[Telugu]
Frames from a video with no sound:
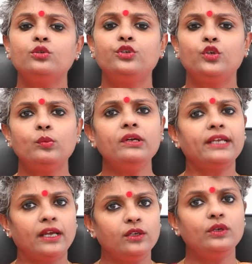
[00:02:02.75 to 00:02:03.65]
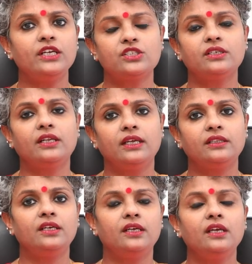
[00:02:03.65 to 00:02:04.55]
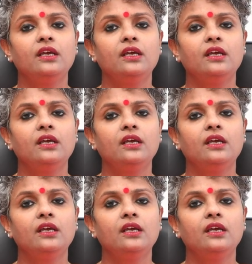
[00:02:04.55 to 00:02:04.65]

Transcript: సో ట్యూబల్ క్యాన్యులేషన్ అనేది